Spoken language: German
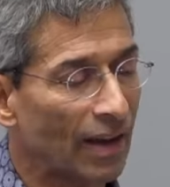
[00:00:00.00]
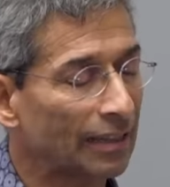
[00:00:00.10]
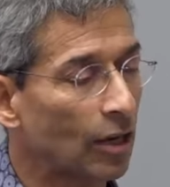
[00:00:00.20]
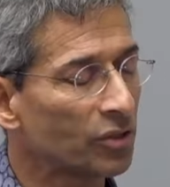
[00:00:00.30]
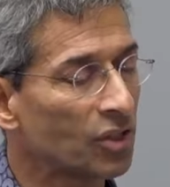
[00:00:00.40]

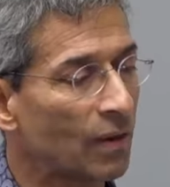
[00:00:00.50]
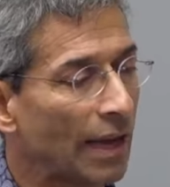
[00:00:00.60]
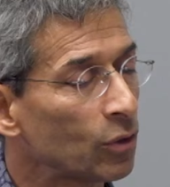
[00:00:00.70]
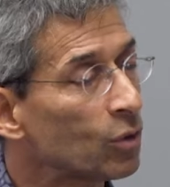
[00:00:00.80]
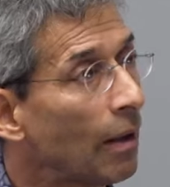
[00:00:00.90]

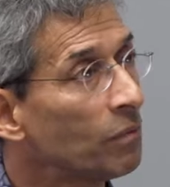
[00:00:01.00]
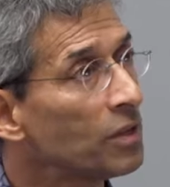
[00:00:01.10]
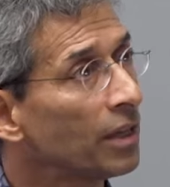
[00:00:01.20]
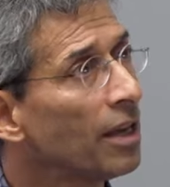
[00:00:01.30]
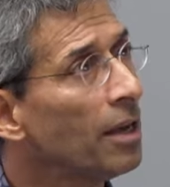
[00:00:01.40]

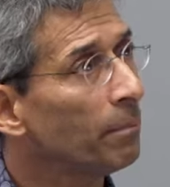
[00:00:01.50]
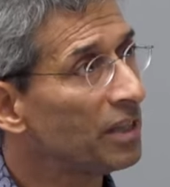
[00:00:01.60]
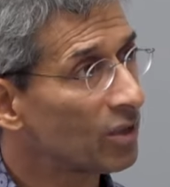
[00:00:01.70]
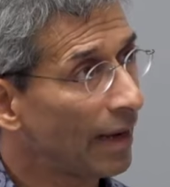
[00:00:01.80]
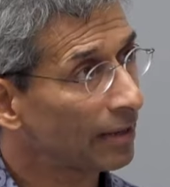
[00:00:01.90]
2022
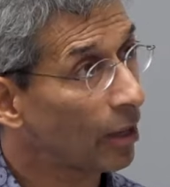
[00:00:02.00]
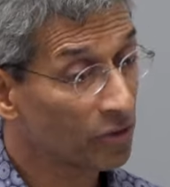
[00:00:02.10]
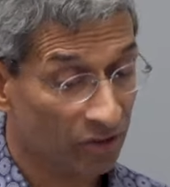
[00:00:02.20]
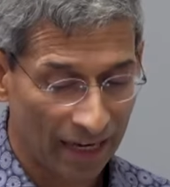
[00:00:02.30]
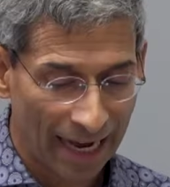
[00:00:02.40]
bis
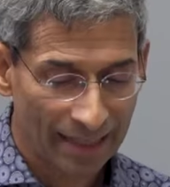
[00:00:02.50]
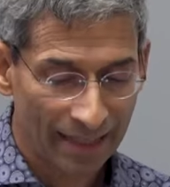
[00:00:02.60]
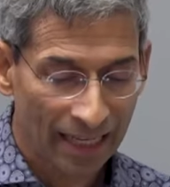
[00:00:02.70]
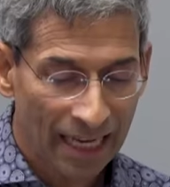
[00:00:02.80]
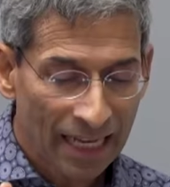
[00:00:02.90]

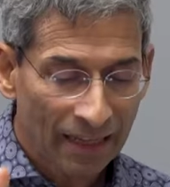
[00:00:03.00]
2030,